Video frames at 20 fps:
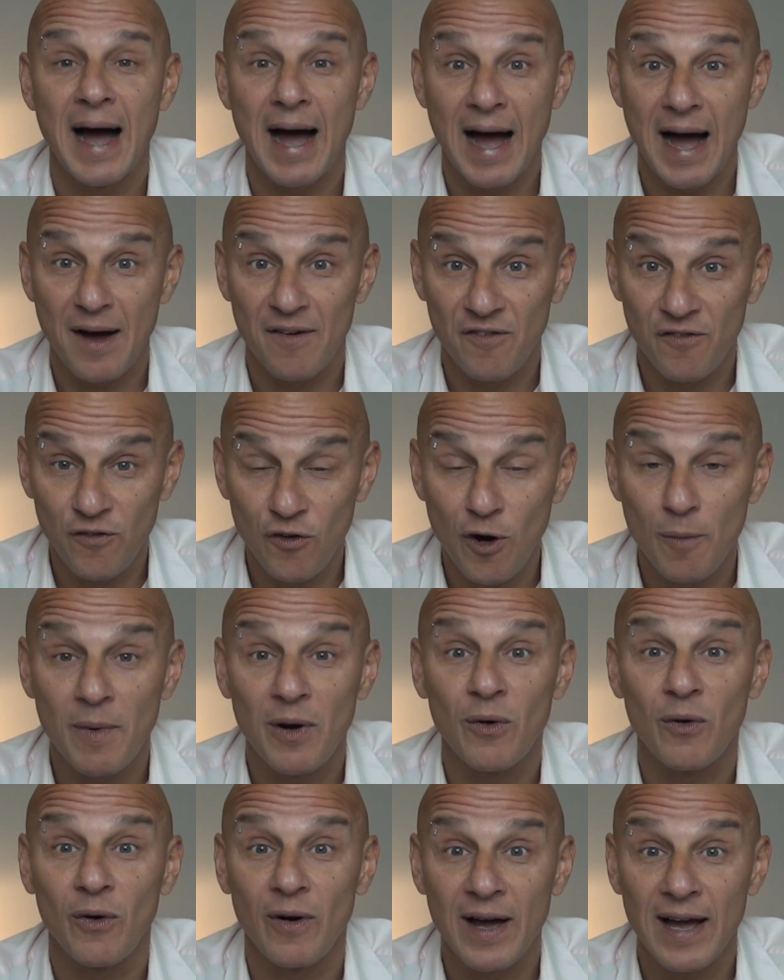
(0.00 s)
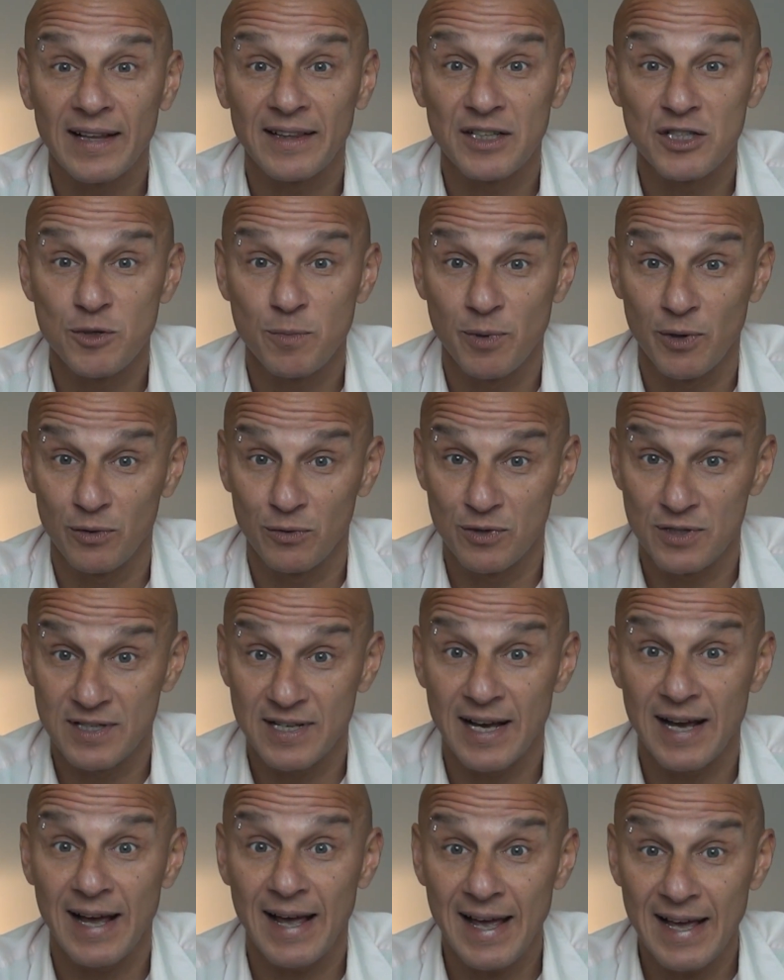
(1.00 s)
A forma correta de
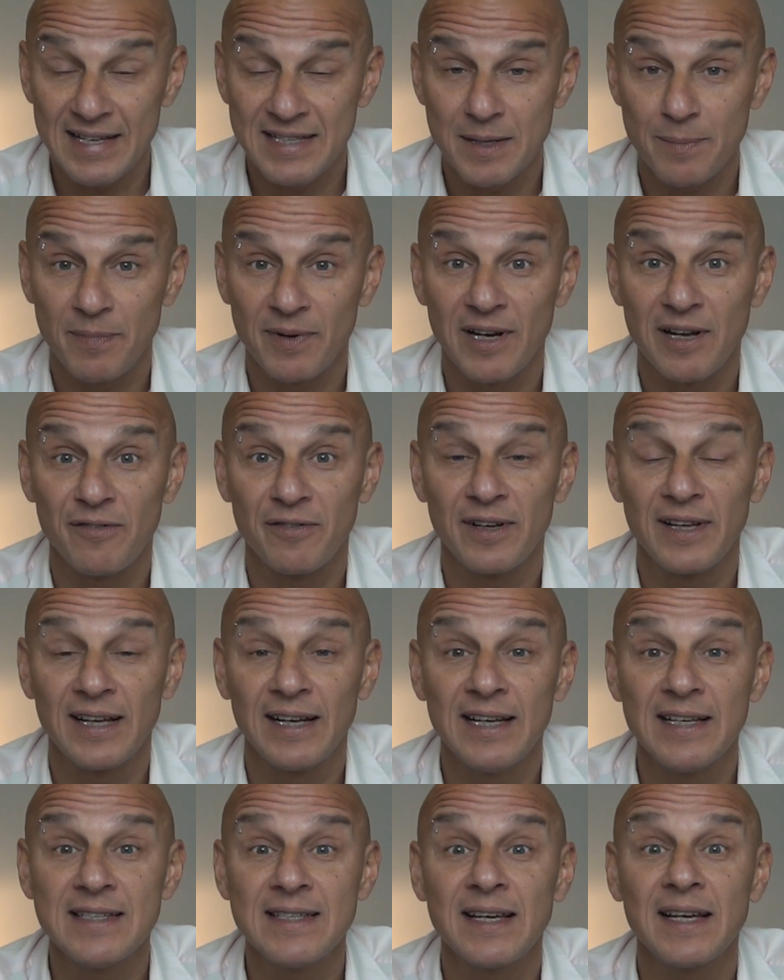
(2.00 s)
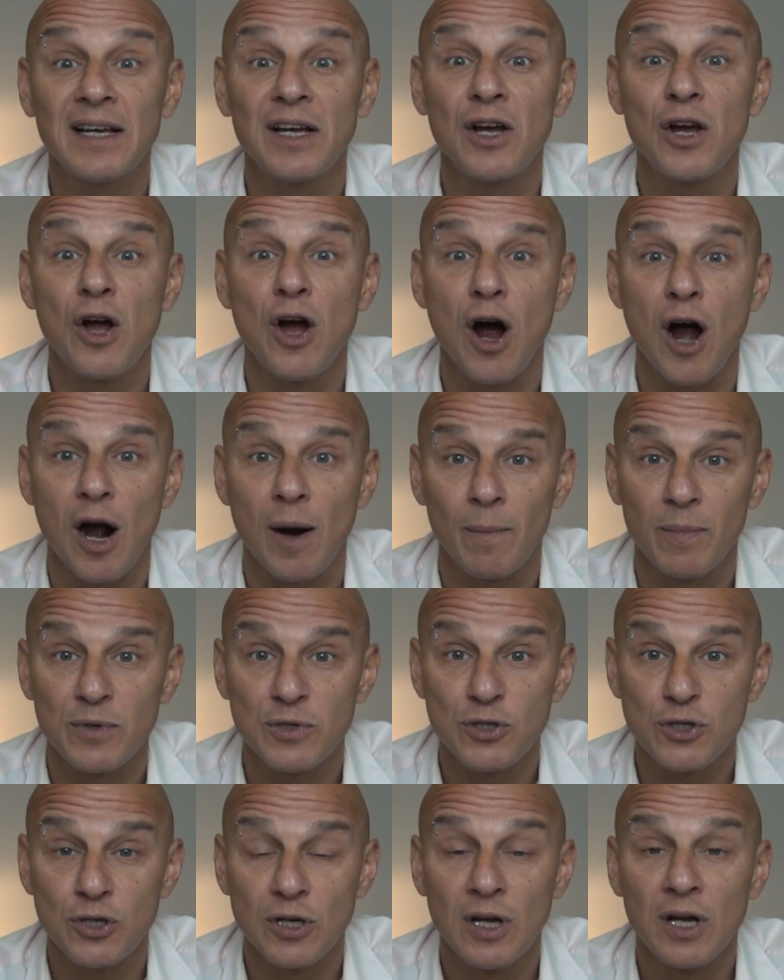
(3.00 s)
pronunciar essa palavra em inglês é
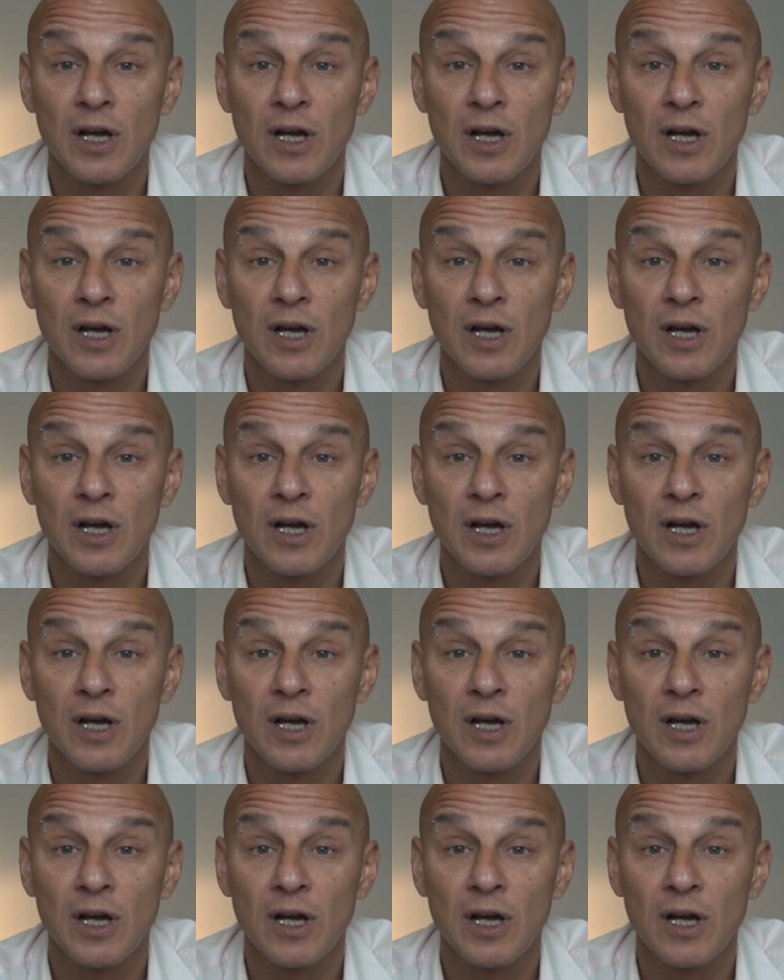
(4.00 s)
garbage,